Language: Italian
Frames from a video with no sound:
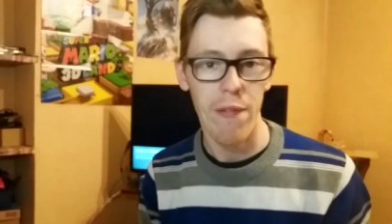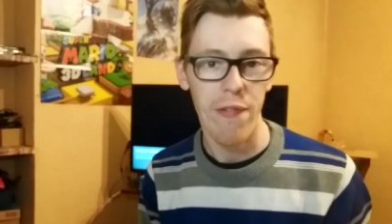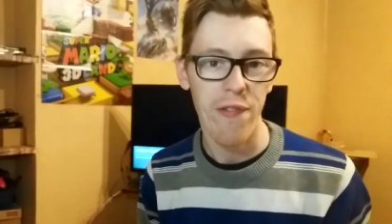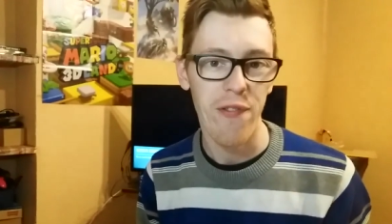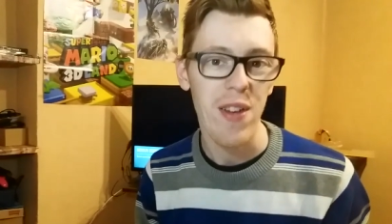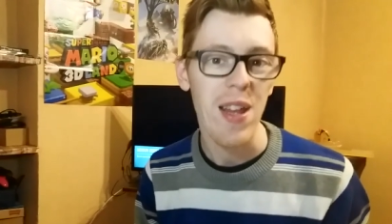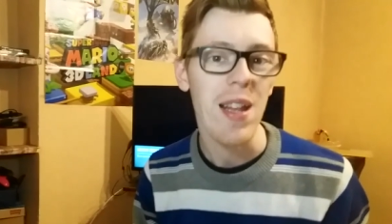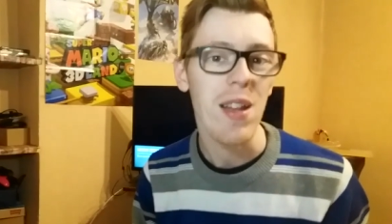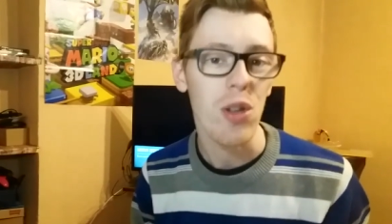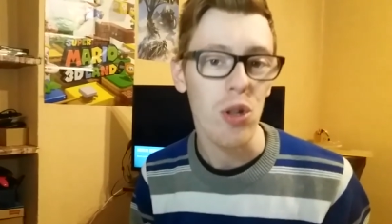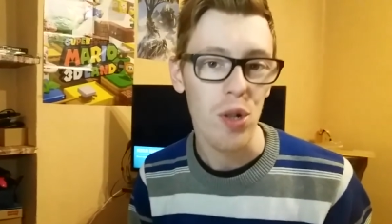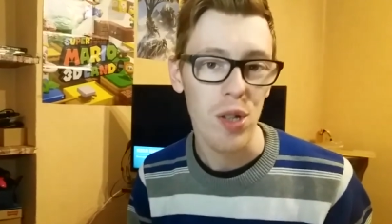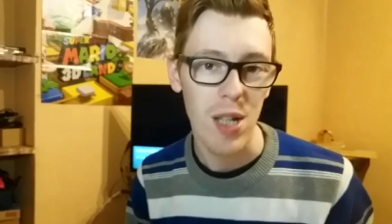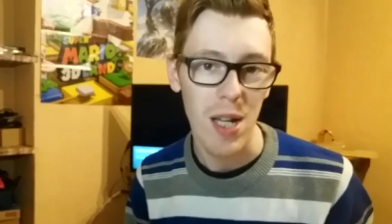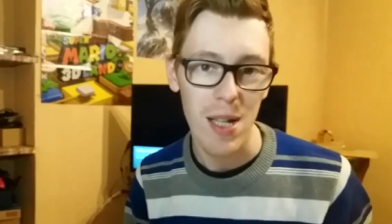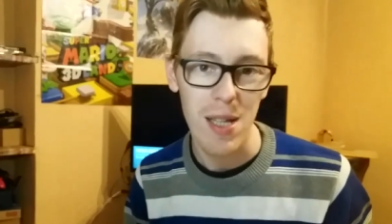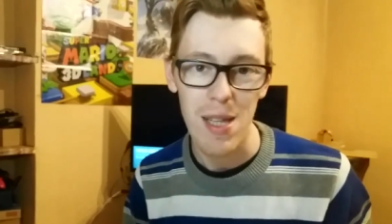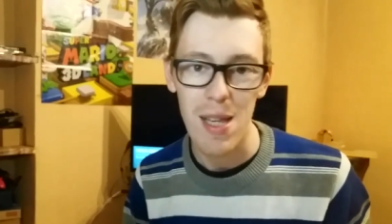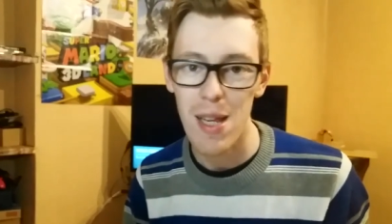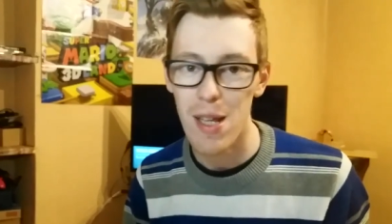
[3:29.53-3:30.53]
finto
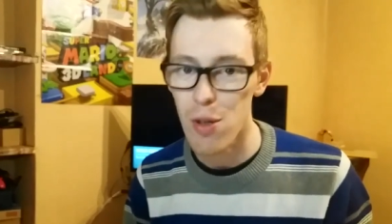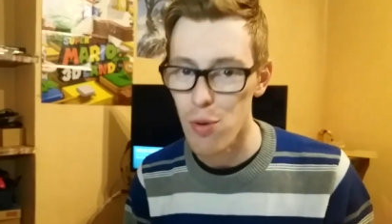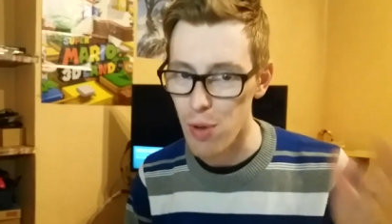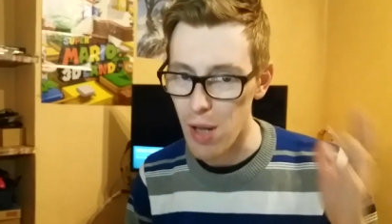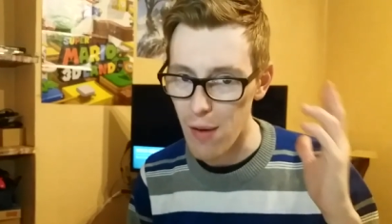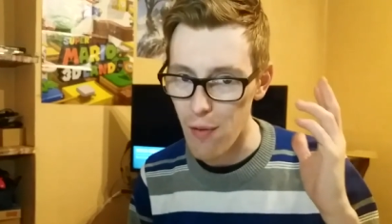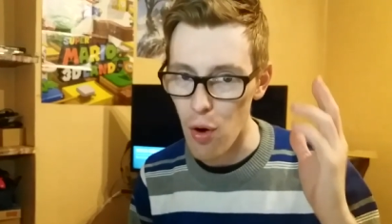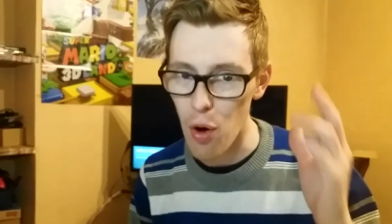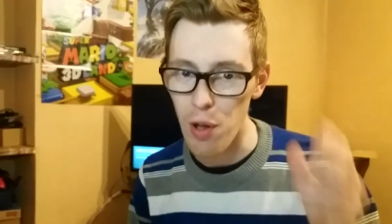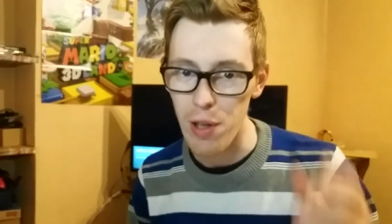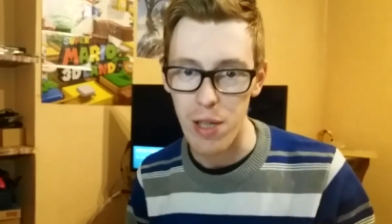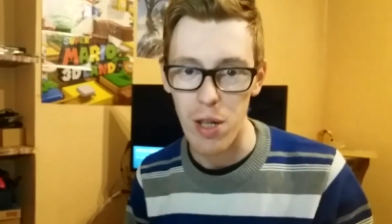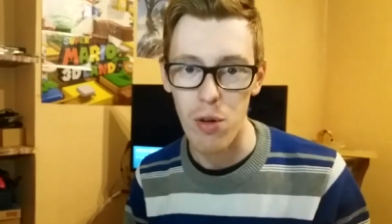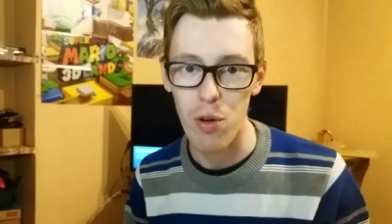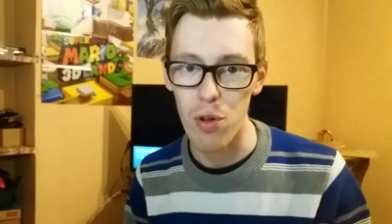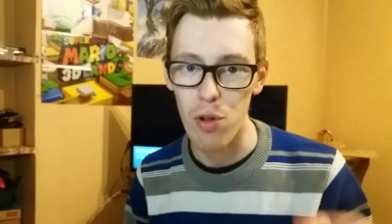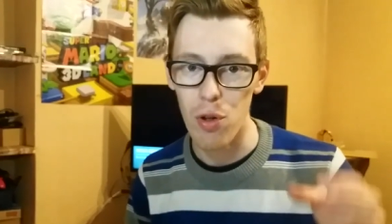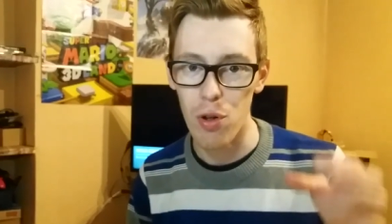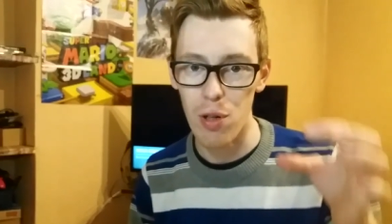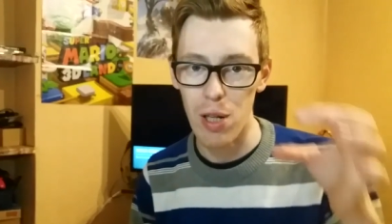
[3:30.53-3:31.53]
3D di una volta,
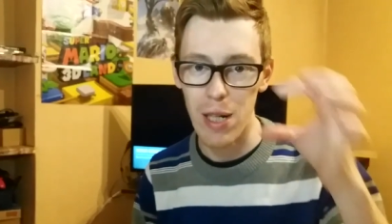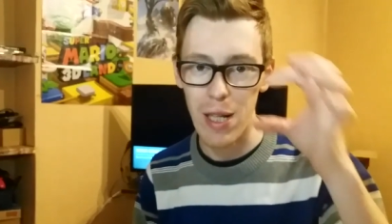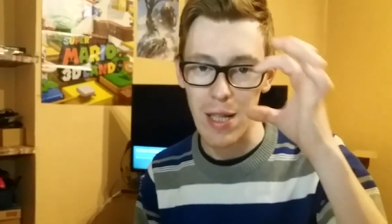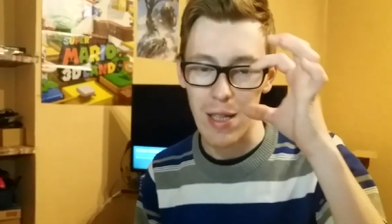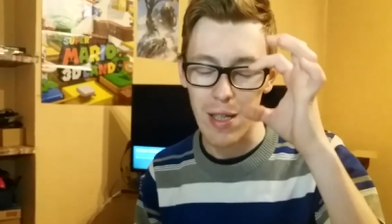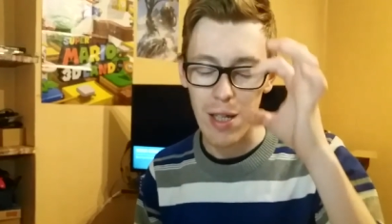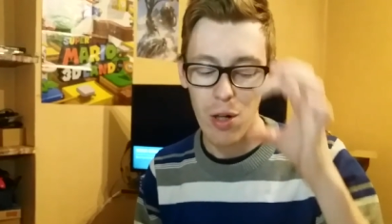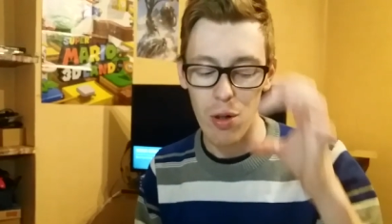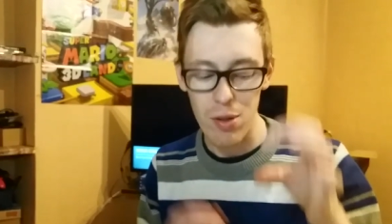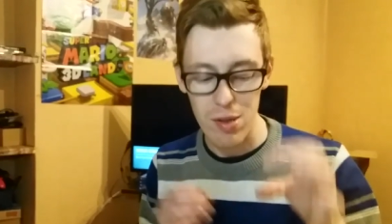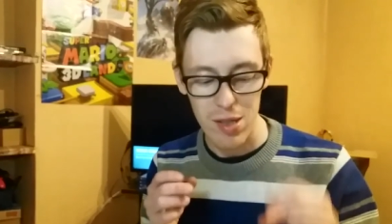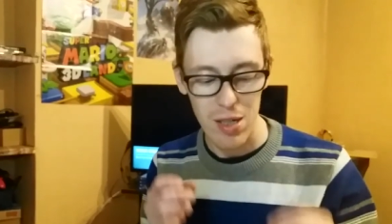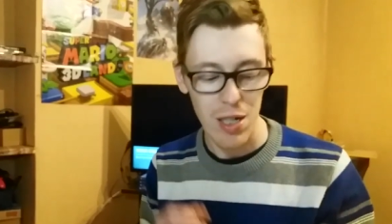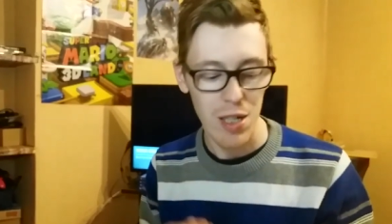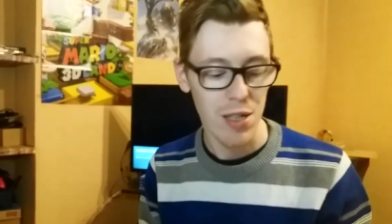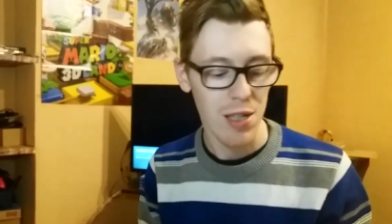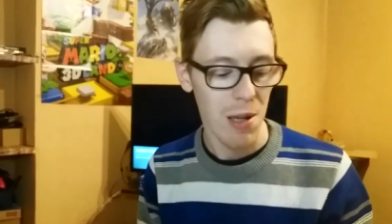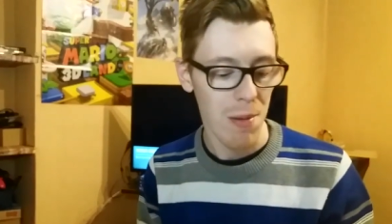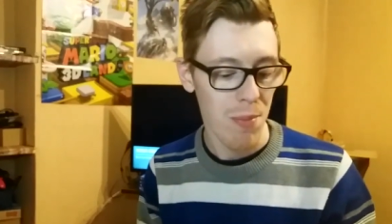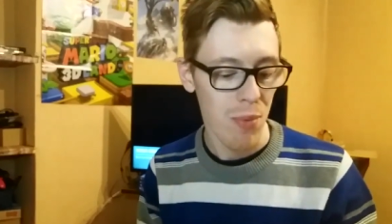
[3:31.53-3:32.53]
quello con la lente rossa e
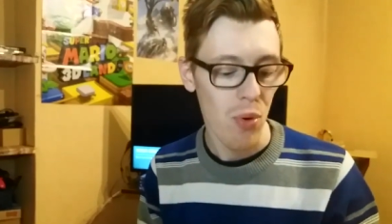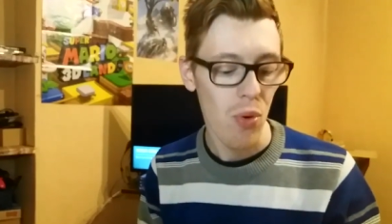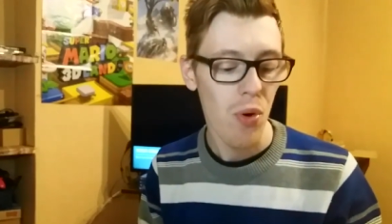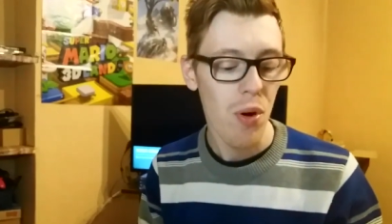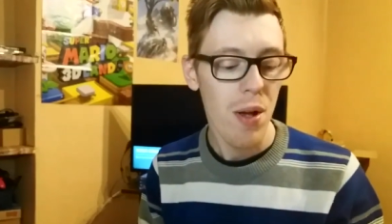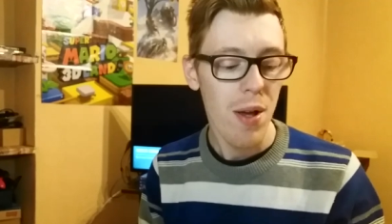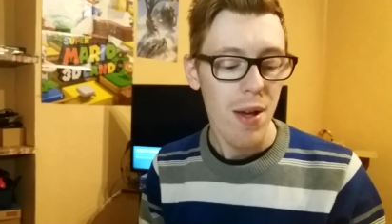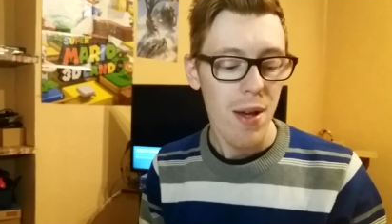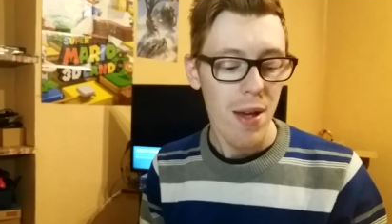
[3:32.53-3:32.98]
lente blu,